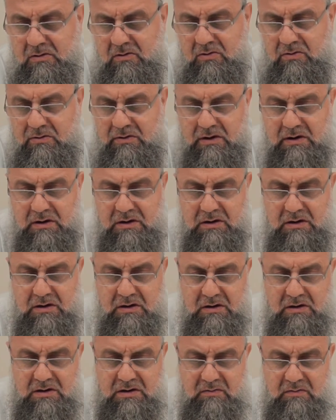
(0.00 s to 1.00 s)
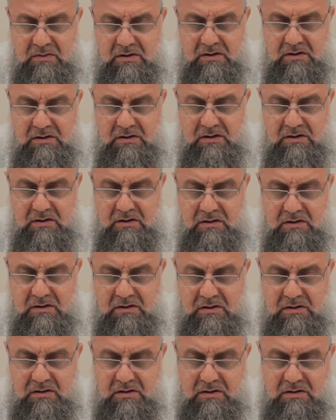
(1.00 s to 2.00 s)
Onlara kendi isimlerinden
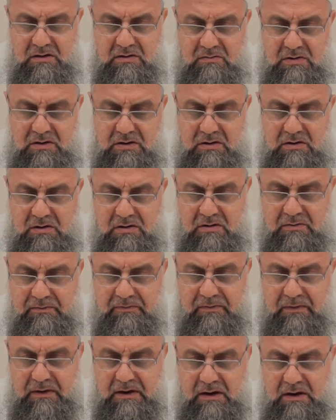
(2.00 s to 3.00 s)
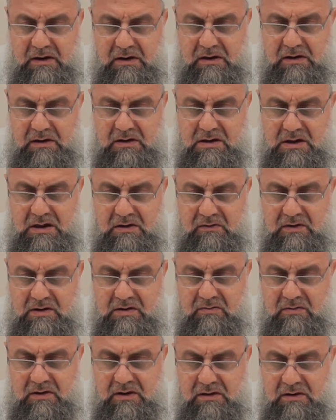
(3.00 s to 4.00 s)
giydirmiştir. İshak ve
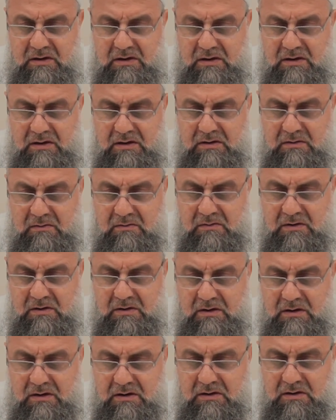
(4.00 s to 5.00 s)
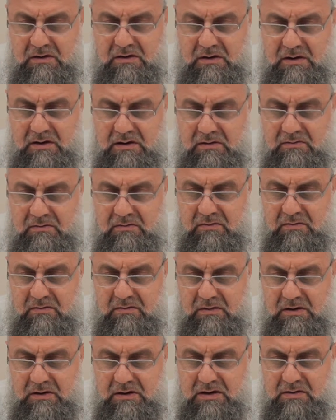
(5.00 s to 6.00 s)
İsmail'i alim ve halim
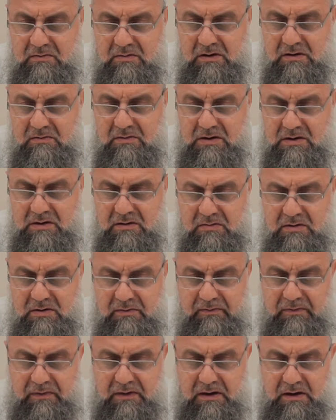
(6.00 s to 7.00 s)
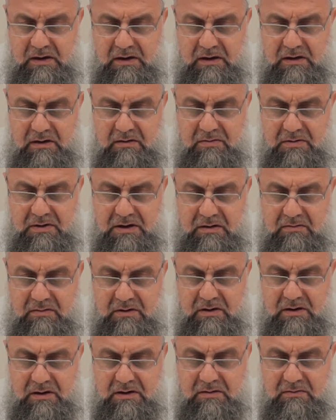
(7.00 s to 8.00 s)
diye isimlendirmesi gibi. İbrahim'i
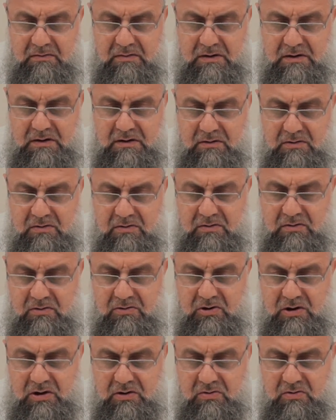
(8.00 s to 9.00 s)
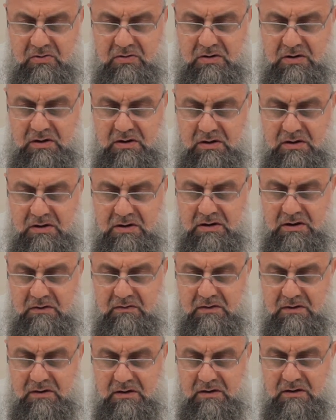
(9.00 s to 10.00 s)
halim diye, Nuh'un şekur diye, İsa
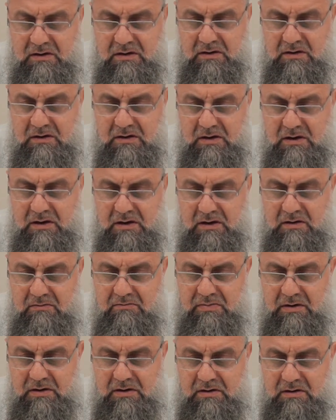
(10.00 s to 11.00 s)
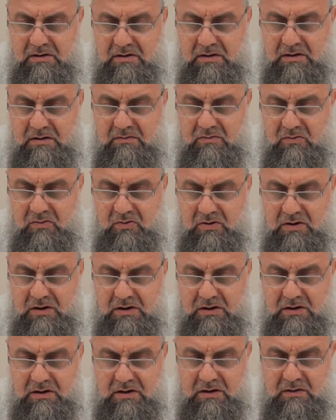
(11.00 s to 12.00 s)
ve Yahya'yı ber diye,
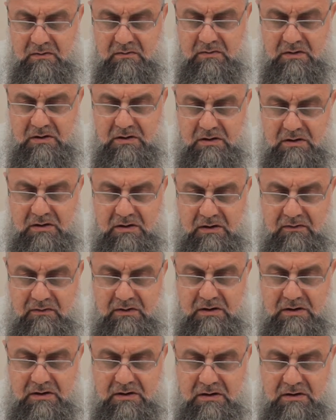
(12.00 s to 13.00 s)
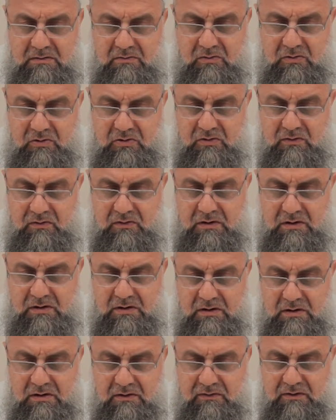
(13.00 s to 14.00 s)
Musa'yı kerim ve kavi diye, Yusuf'u
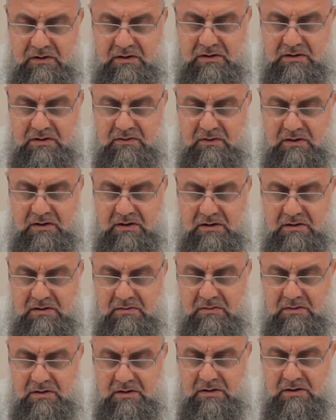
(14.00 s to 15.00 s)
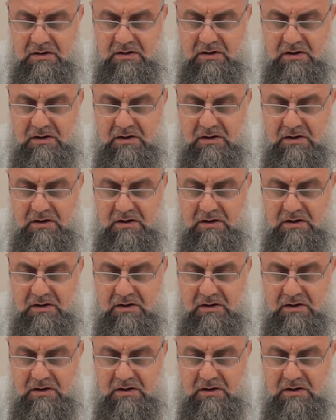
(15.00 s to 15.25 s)
hafiz ve alim diye,